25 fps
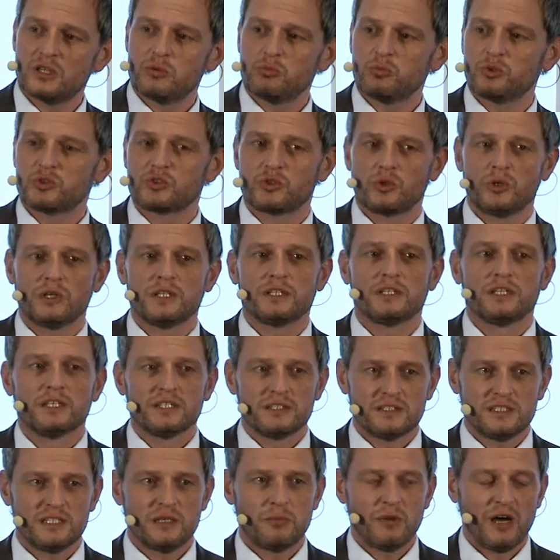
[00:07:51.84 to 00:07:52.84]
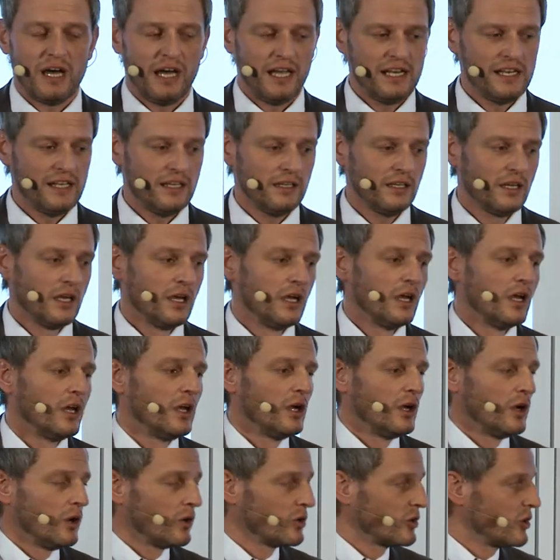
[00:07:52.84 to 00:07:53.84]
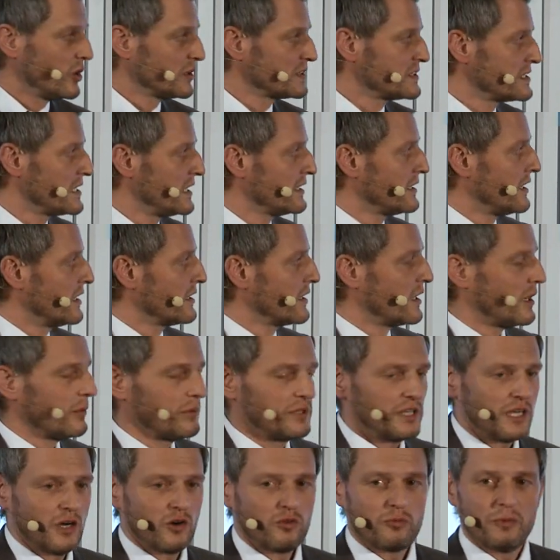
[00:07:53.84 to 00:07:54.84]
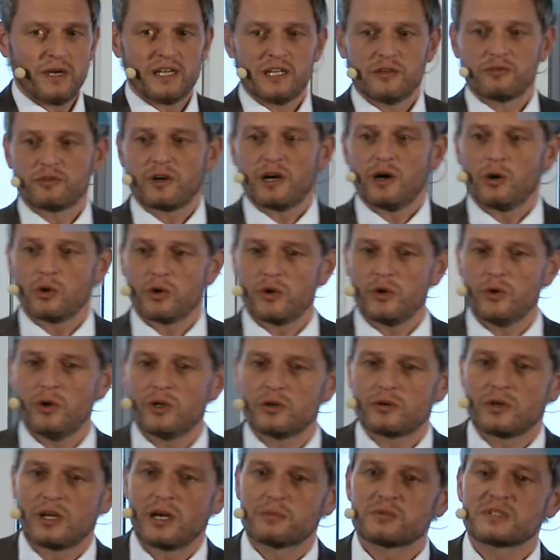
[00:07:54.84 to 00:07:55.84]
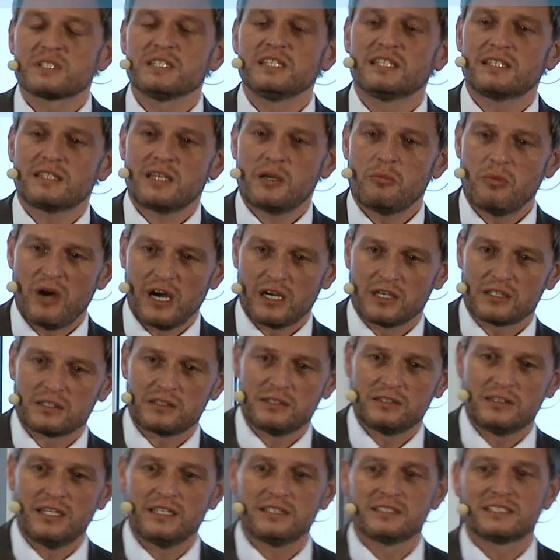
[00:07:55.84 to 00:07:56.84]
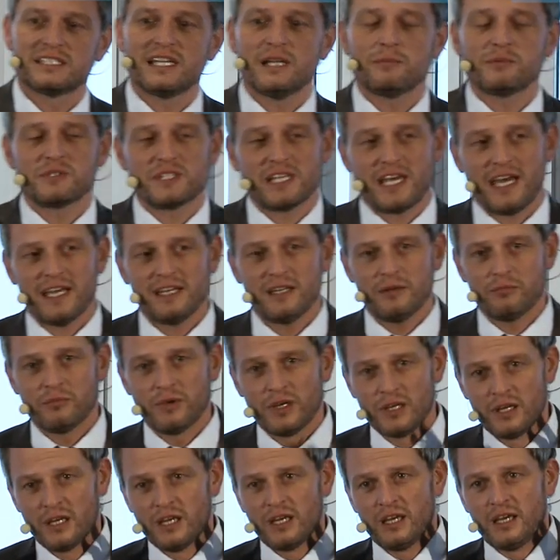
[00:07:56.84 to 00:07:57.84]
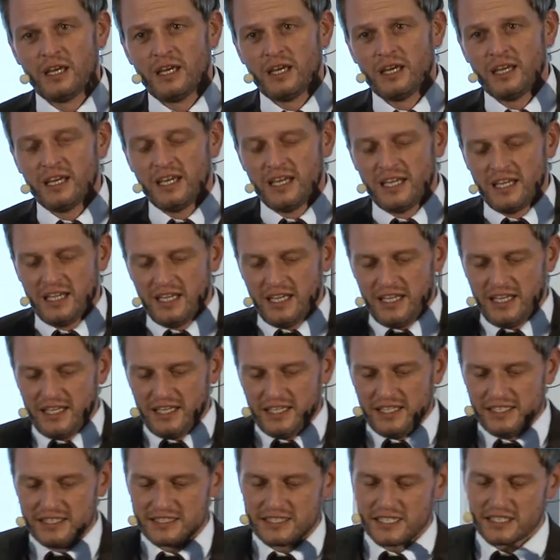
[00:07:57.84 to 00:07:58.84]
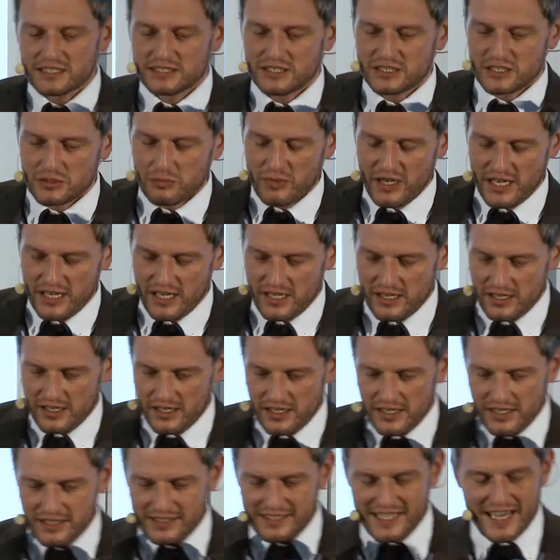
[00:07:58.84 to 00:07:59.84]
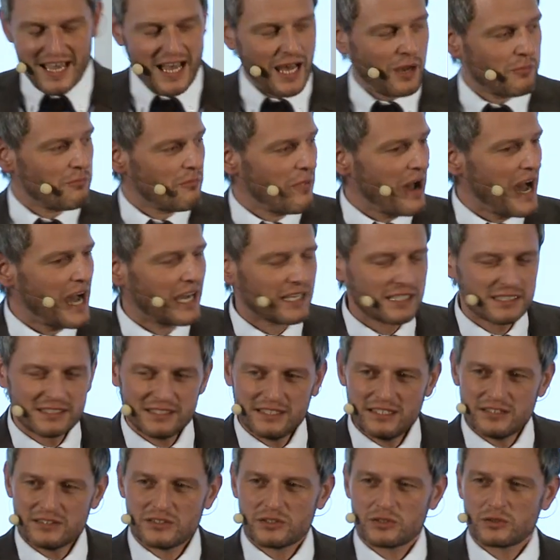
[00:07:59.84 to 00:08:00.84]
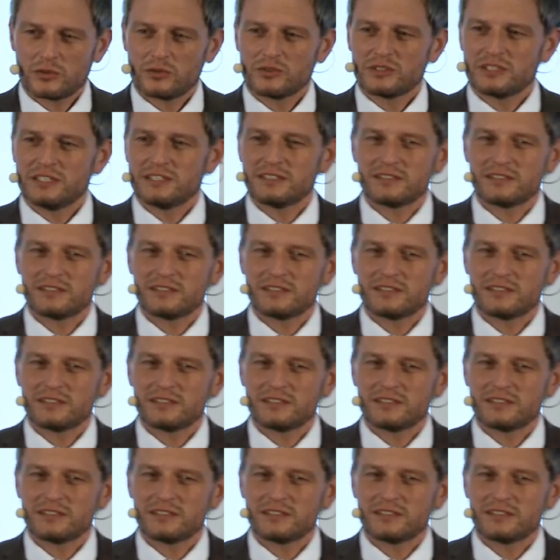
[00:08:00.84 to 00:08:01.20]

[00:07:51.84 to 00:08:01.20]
im Bitcoin, sehen wir alle. Und Gott sei Dank habe ich auf meine Frau gehört und habe es nicht gemacht. Denn selbst einem, ich sage es jetzt mal, der am Markt ist und